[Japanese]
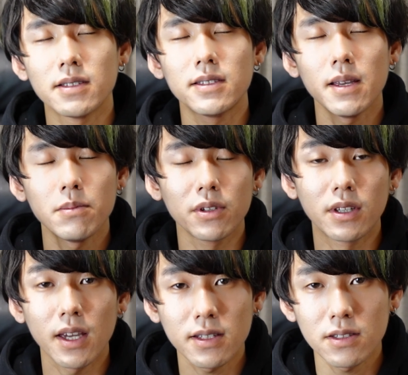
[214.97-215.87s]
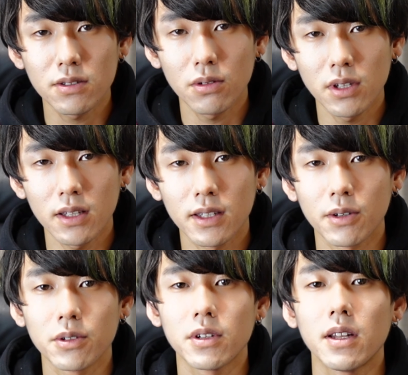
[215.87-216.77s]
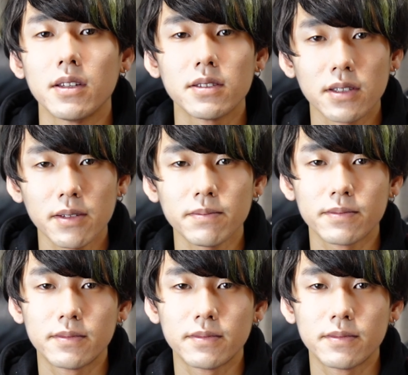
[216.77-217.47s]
全部幻想だってことなんですね。